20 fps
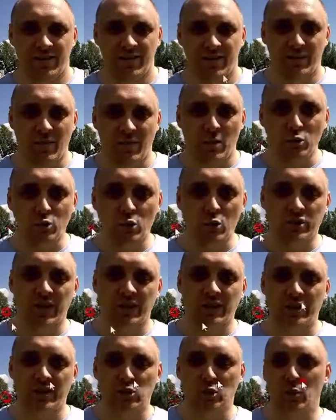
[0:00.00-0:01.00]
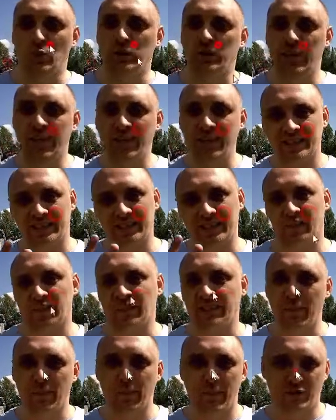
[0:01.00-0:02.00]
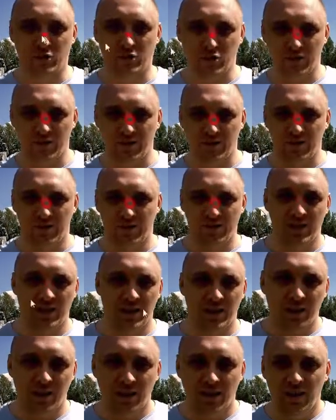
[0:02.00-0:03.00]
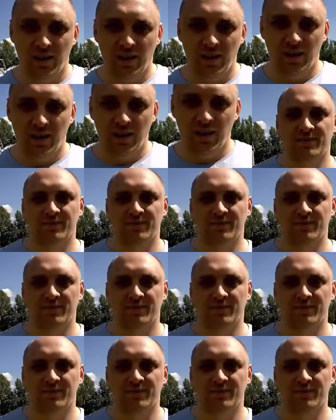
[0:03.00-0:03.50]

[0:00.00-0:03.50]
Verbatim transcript: вы видите, я не могу никак воздействовать. Не остановить видео не могу.